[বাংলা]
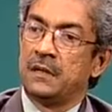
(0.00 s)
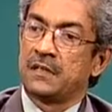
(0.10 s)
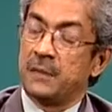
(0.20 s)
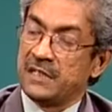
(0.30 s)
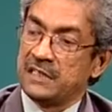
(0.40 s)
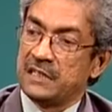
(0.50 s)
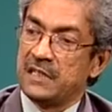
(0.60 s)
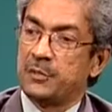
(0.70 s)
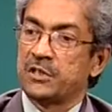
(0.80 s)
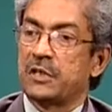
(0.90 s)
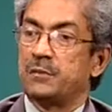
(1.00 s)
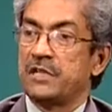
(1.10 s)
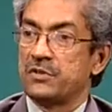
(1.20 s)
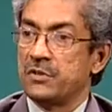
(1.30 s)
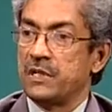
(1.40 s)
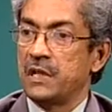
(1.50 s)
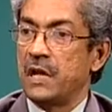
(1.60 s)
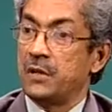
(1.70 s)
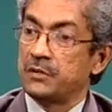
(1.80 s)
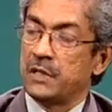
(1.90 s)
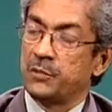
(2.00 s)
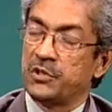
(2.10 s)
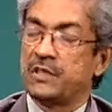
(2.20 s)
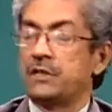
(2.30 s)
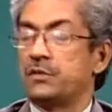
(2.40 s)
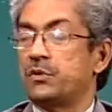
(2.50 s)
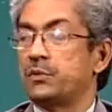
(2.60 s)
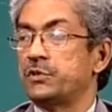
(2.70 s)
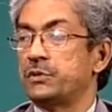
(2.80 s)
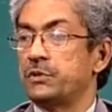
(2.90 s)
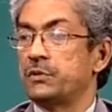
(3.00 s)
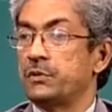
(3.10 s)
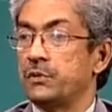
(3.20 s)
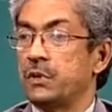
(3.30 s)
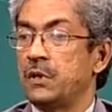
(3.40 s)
সামাজিক নিরাপত্তা বেষ্টনীর আওতায় পরিচালিত কর্মসূচিগুলোর